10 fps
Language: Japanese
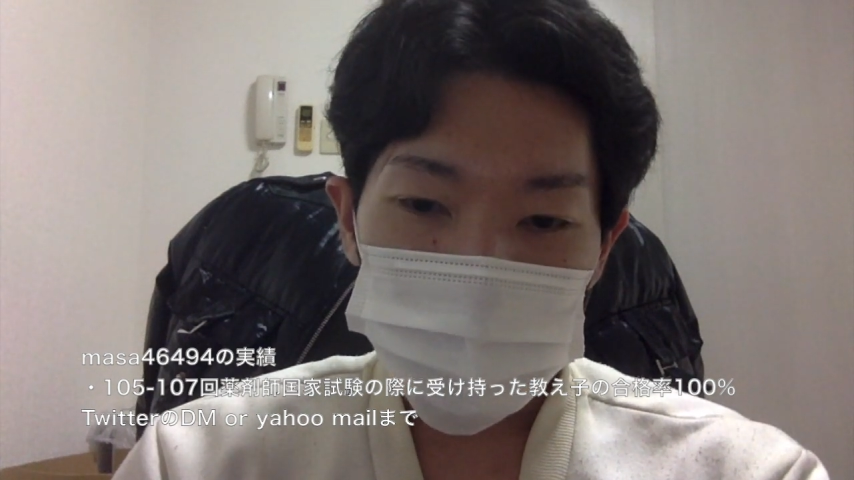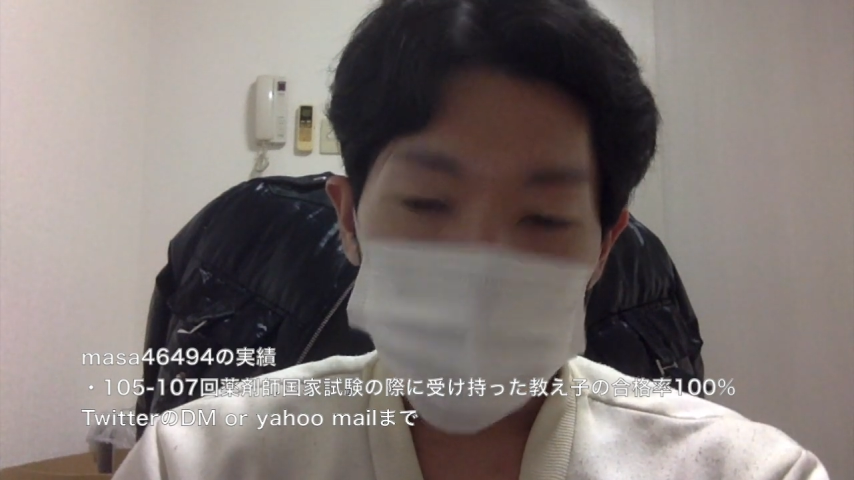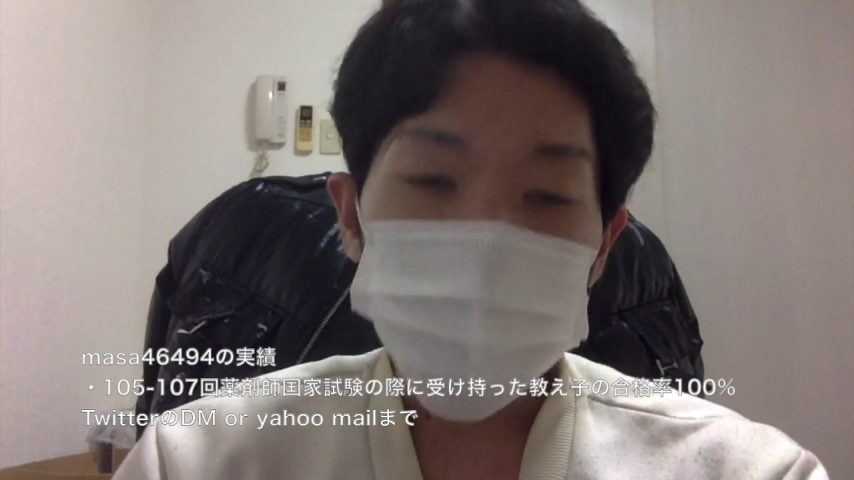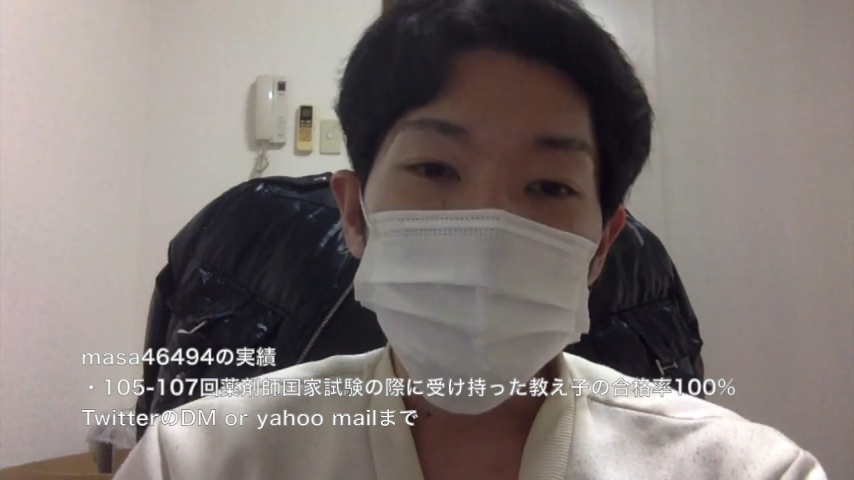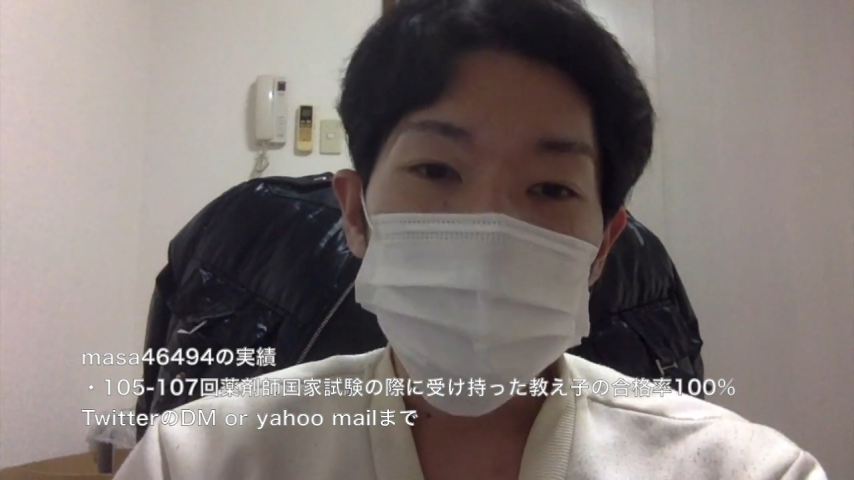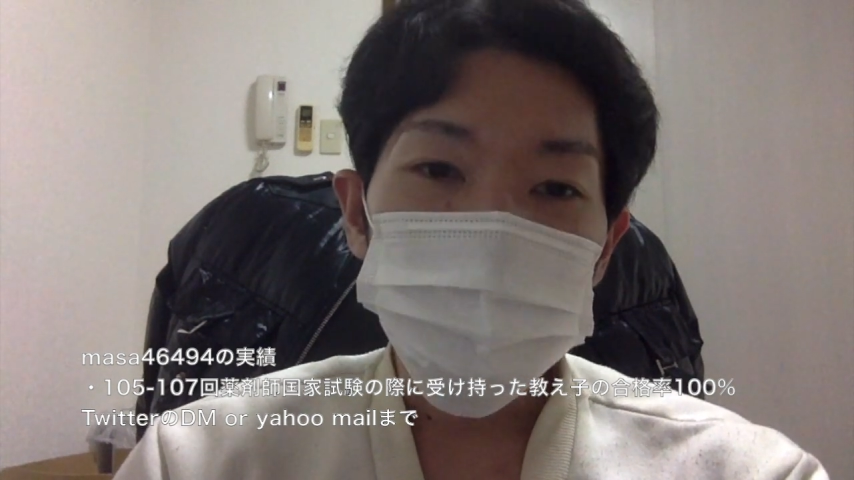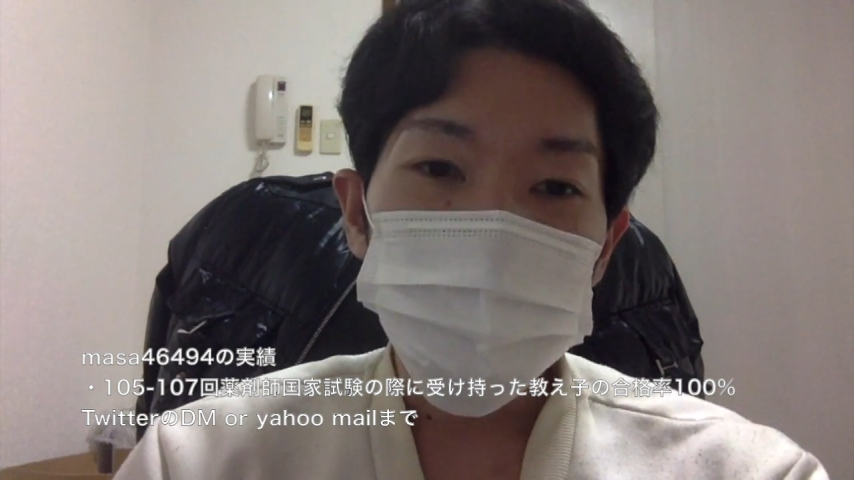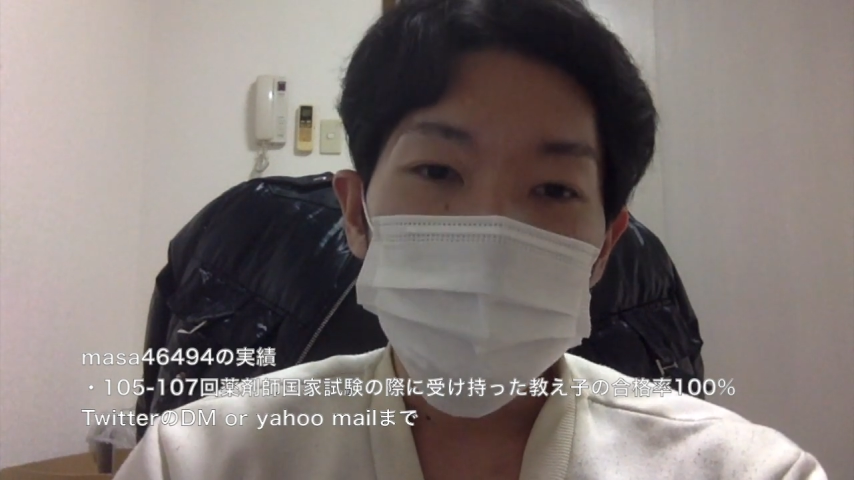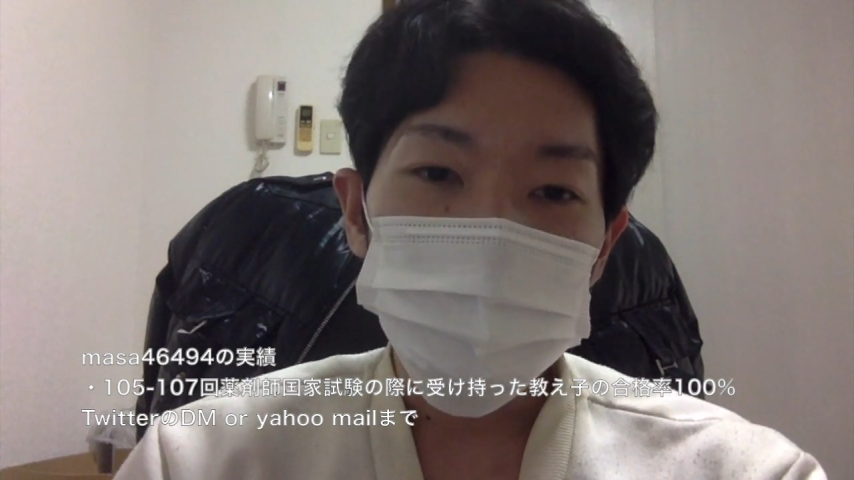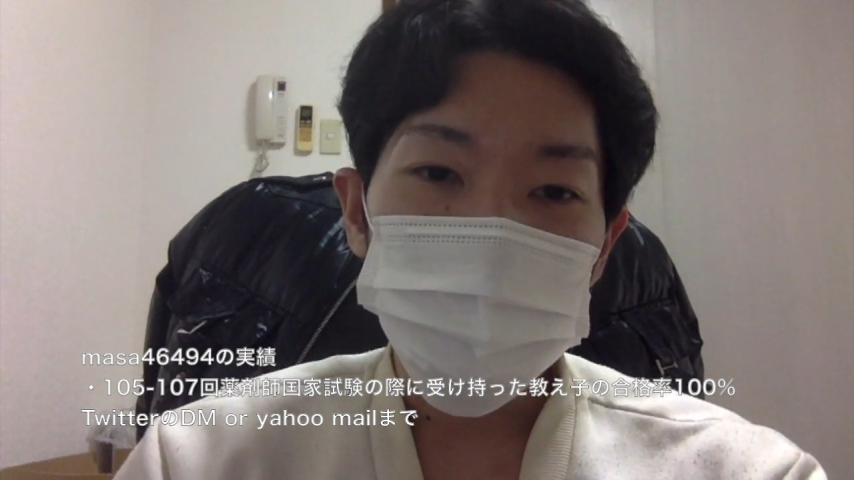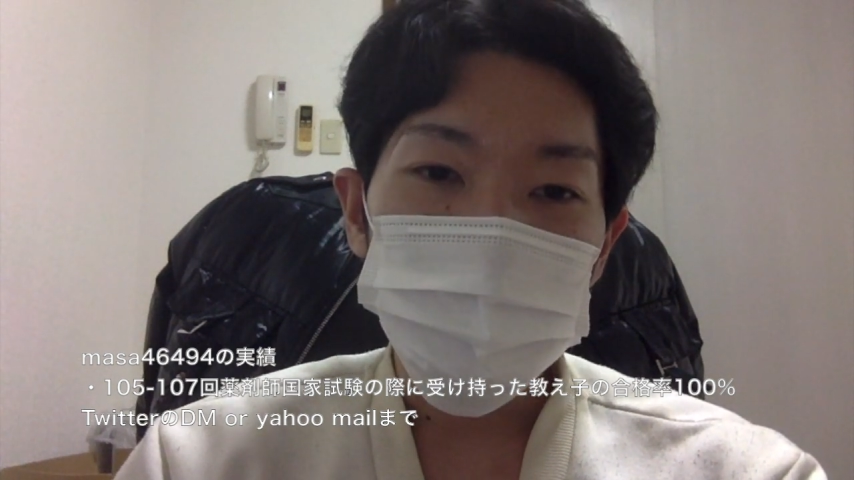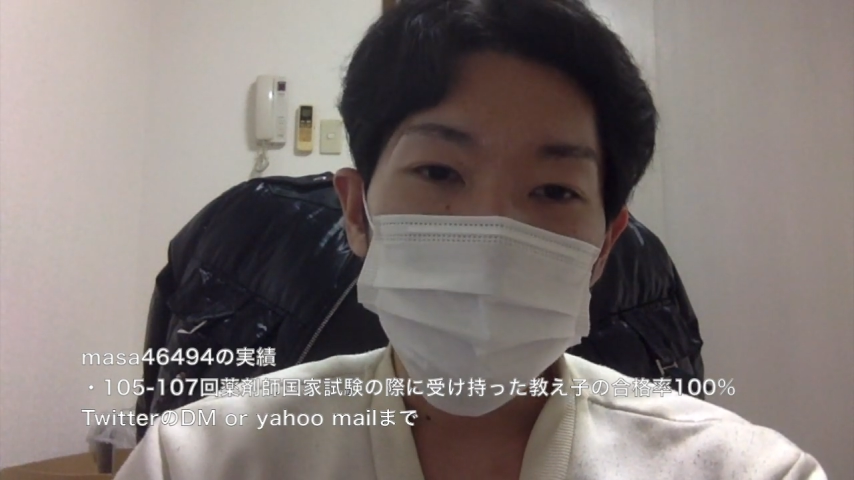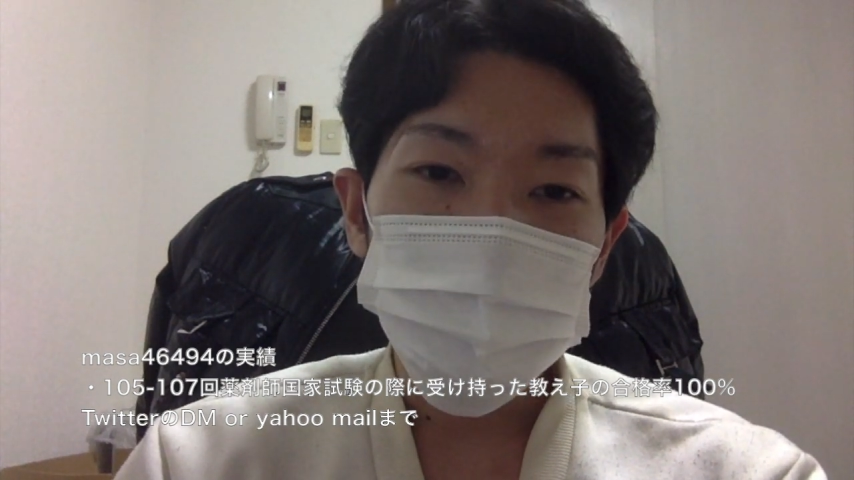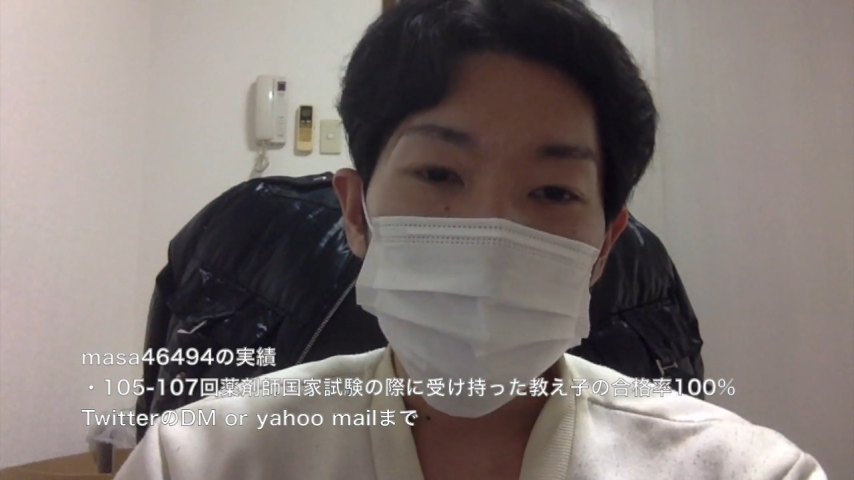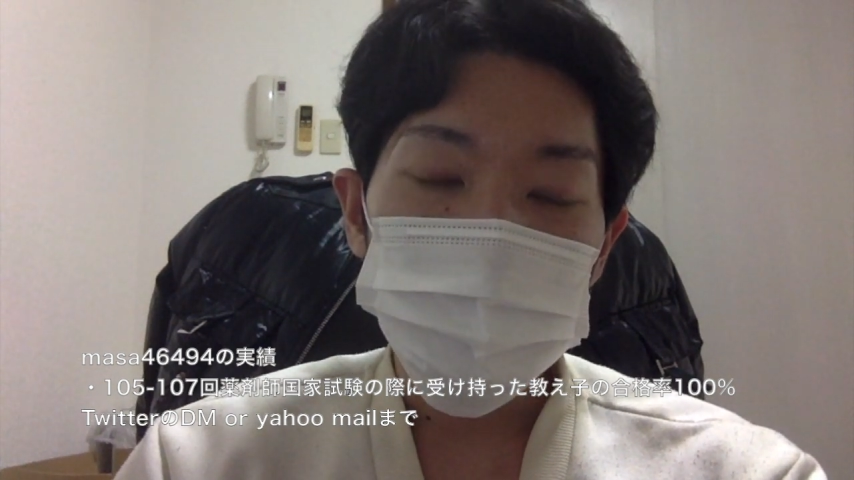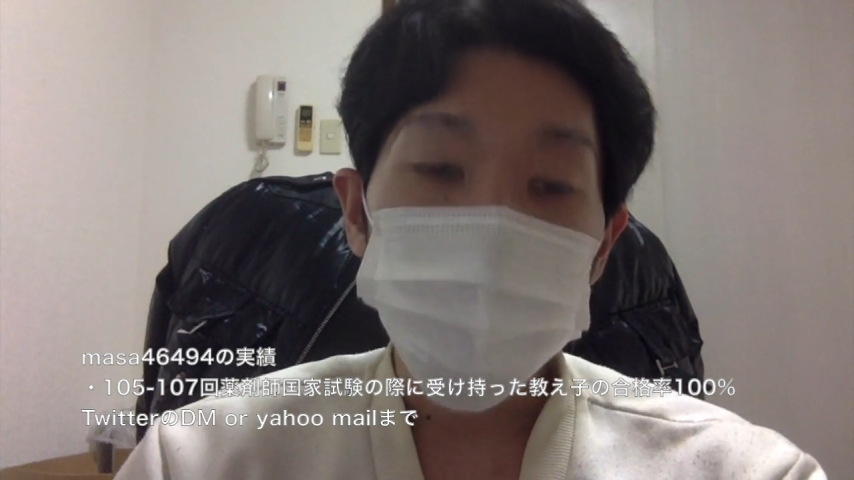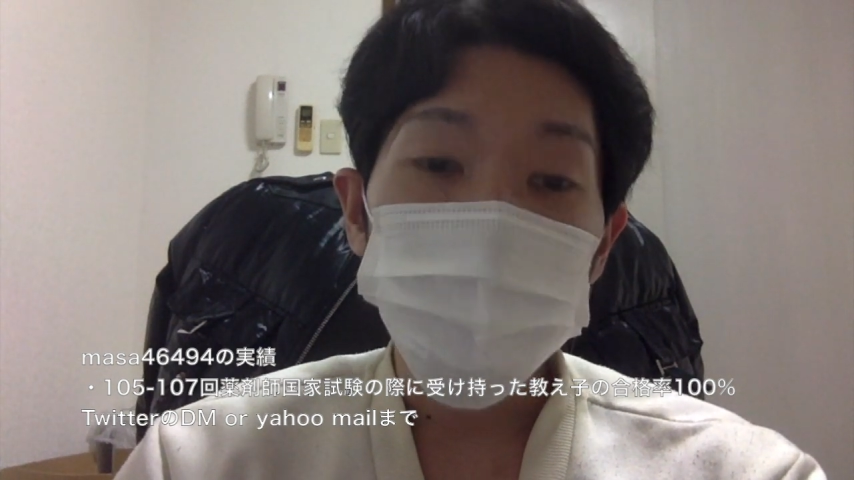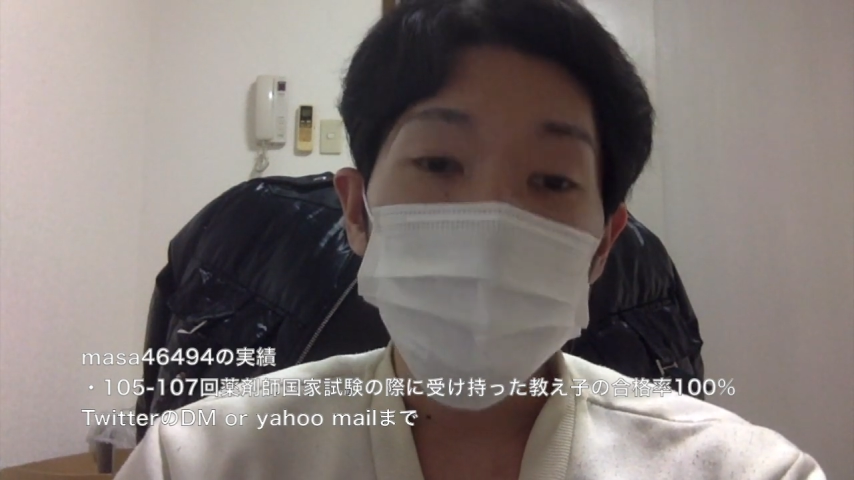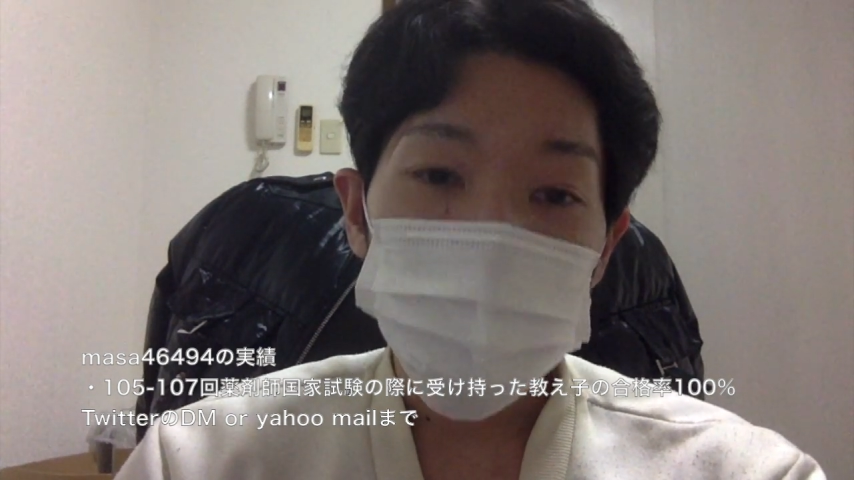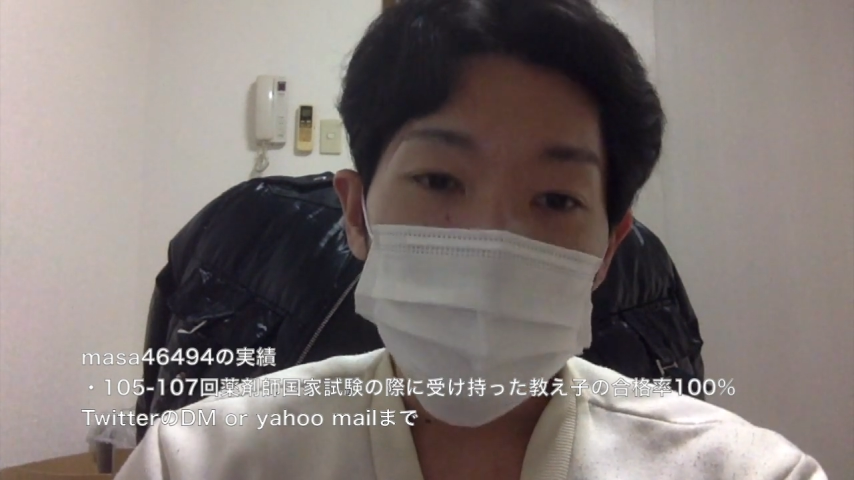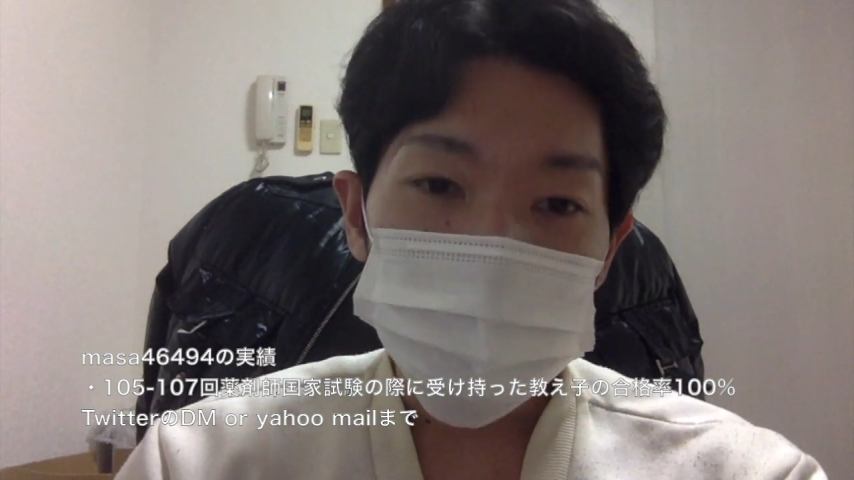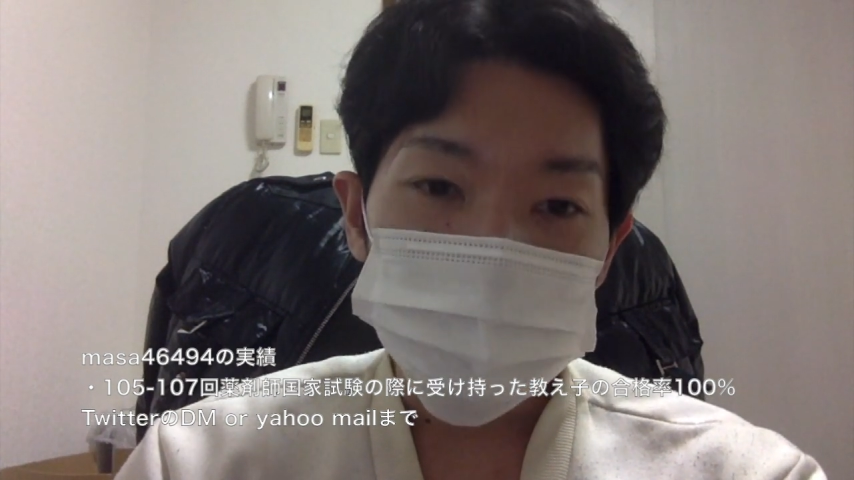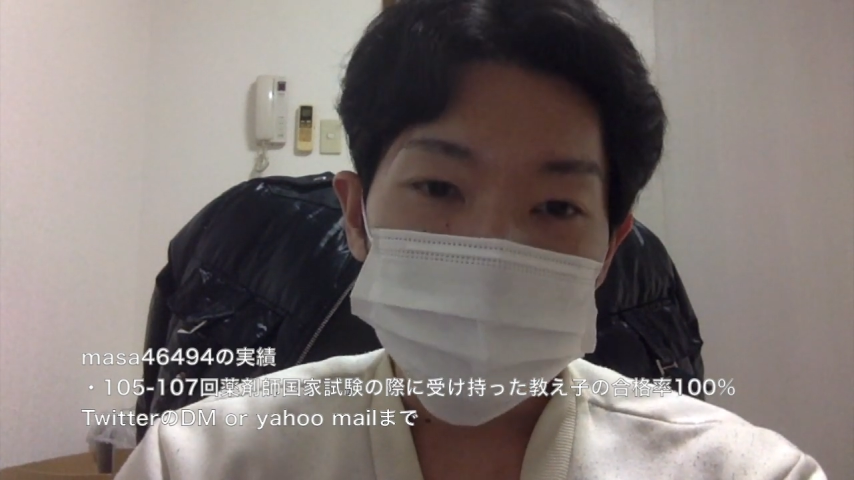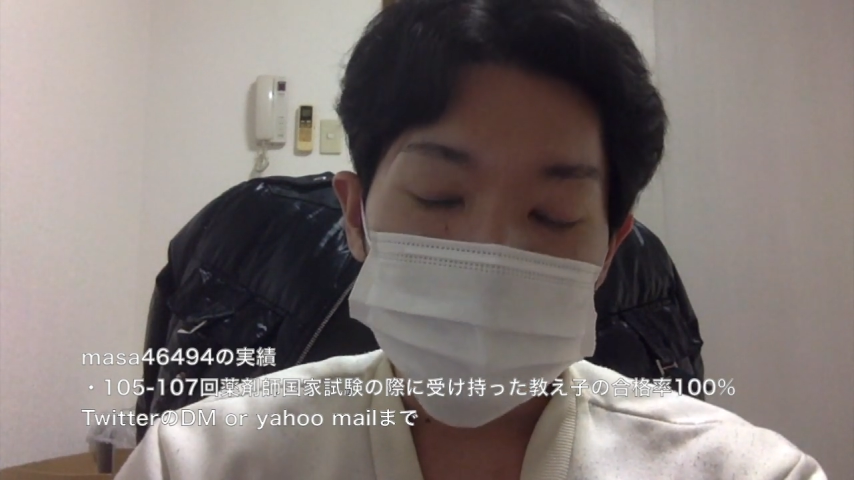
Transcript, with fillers: 私に委ねていただければ、